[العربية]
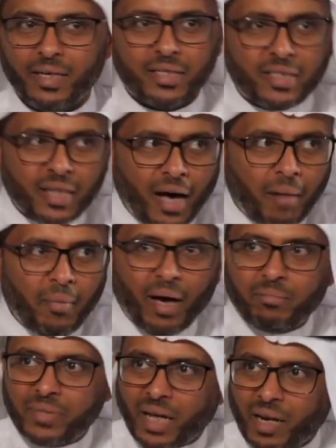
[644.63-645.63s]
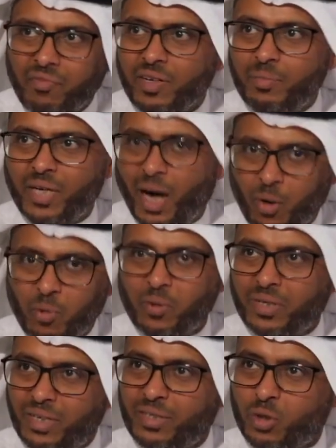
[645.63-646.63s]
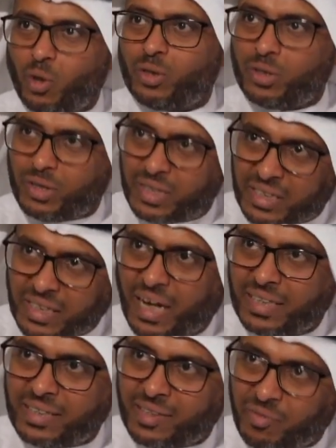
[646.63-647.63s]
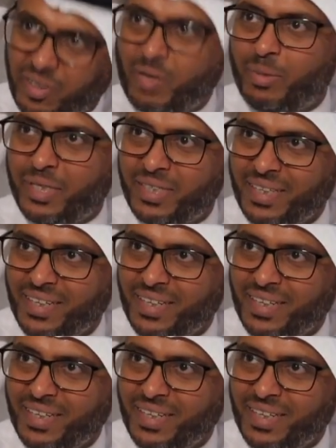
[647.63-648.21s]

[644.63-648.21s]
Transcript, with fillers: اسلام عبد الله فلبي او جون سانت فلبي